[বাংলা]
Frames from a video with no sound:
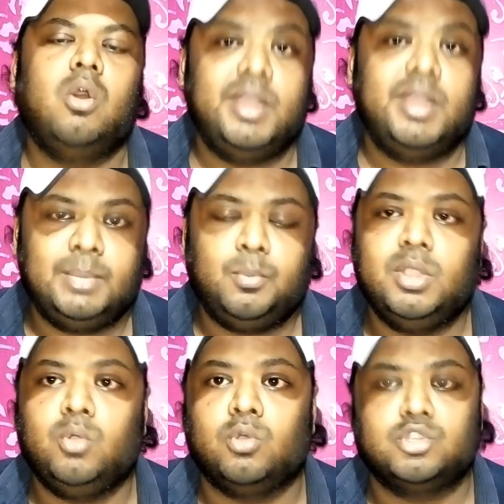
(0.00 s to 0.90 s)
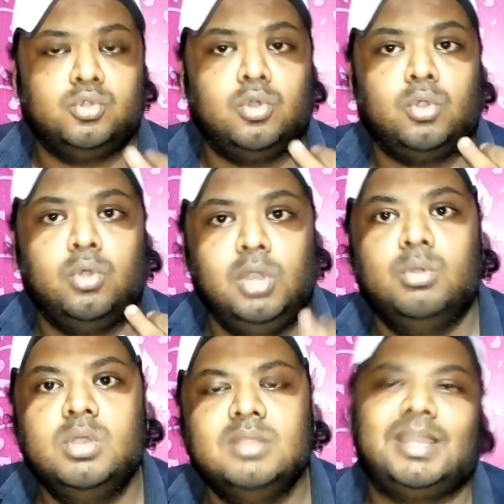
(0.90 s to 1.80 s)
অনেকের পক্ষে কষ্টকর হলেও
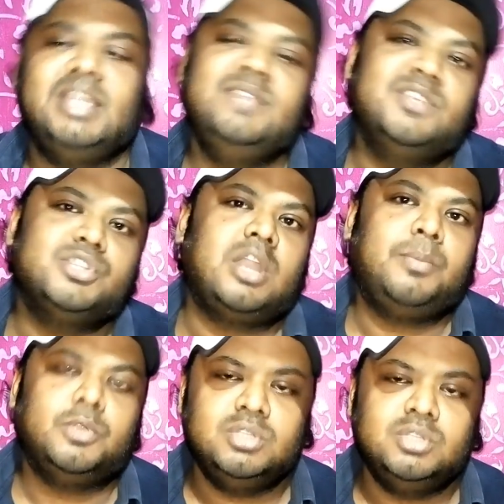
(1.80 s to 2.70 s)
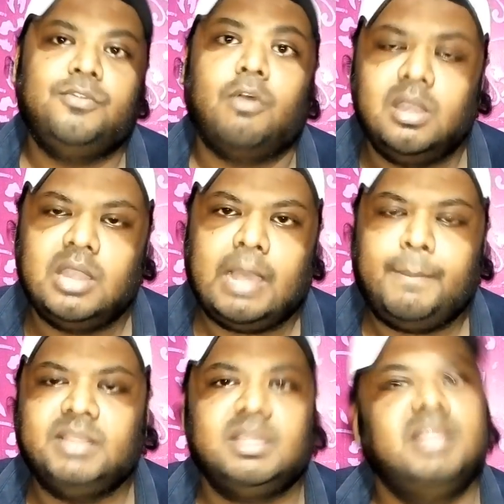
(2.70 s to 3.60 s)
তারা ইনভেস্ট করার পর যদি ফল না
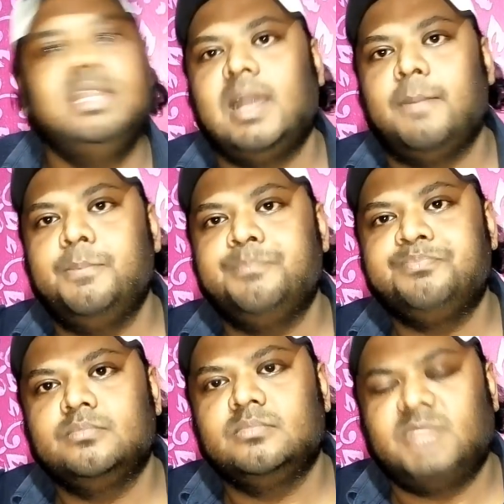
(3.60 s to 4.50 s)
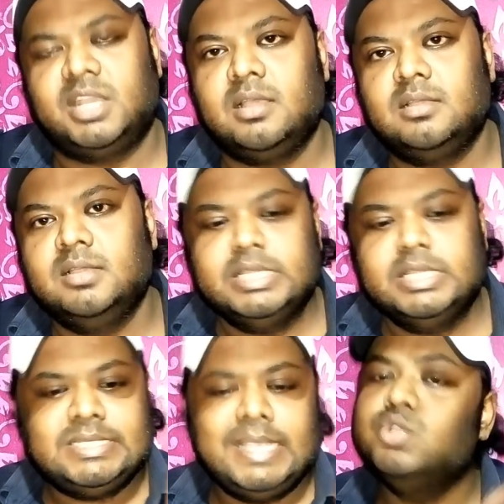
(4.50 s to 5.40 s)
পায় তাহলে কী লাভ তাই না
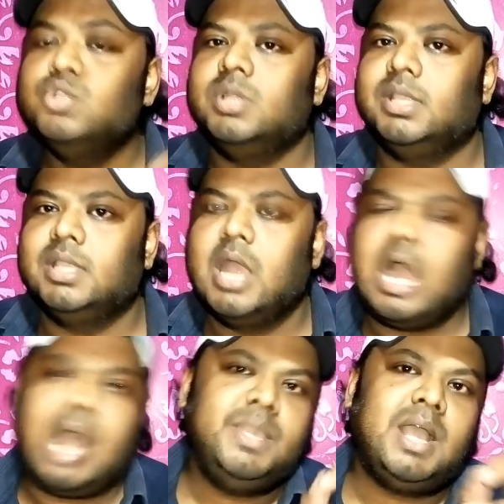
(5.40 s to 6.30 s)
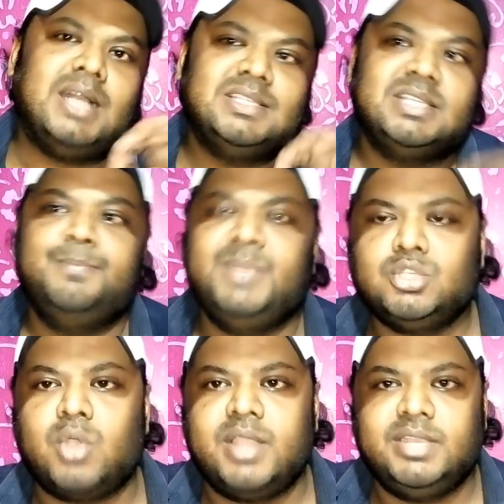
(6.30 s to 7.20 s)
সেই জন্যেই আমি আজকে বেশ
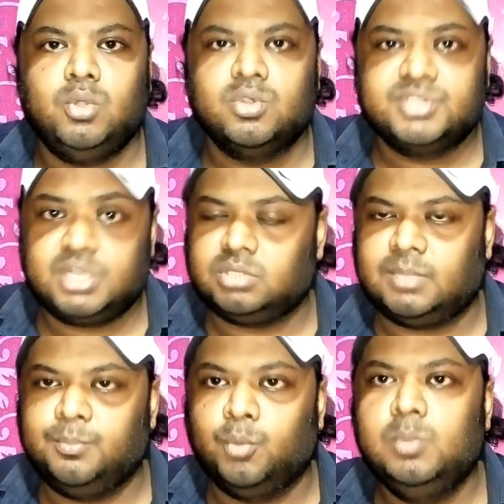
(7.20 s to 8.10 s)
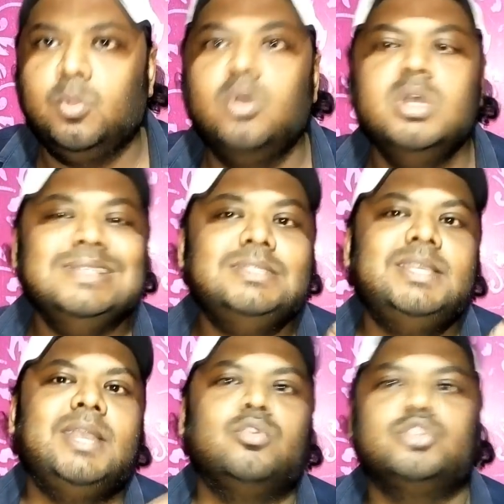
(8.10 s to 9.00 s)
কয়েকটি কোর্সের কথা বলবো
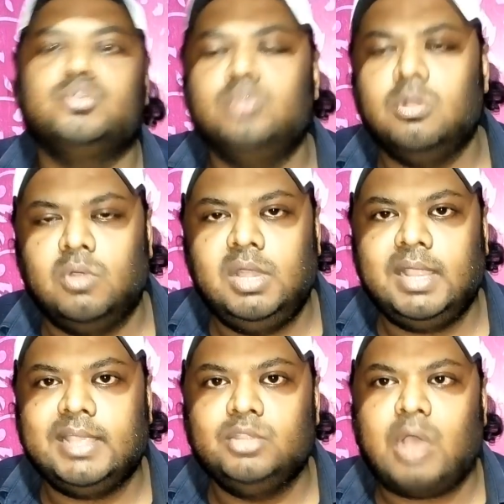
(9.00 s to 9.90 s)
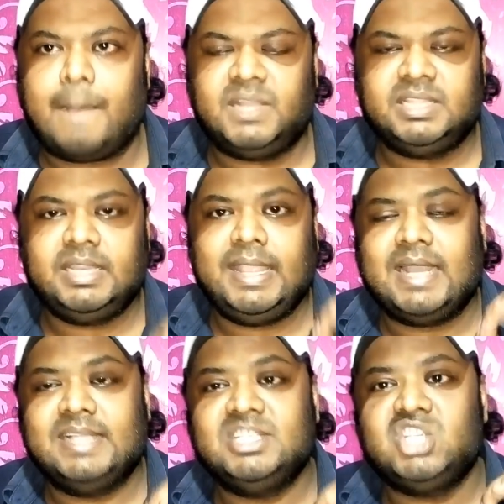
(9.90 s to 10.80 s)
যে কোর্সগুলো করলে কিন্তু আপনাদের
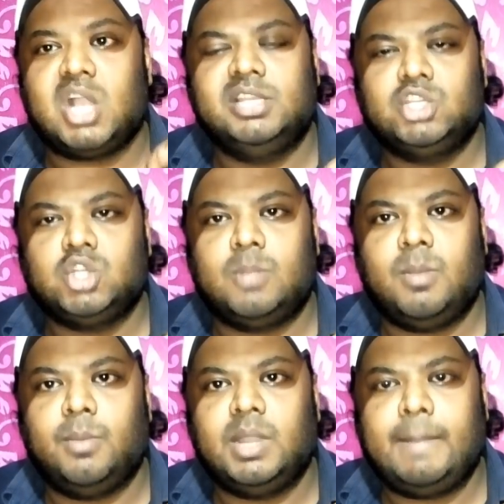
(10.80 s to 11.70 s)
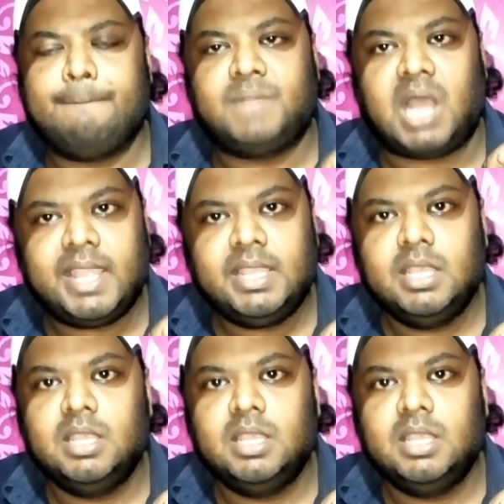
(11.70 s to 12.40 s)
এখানে চাকরির সম্ভাবনা প্রায়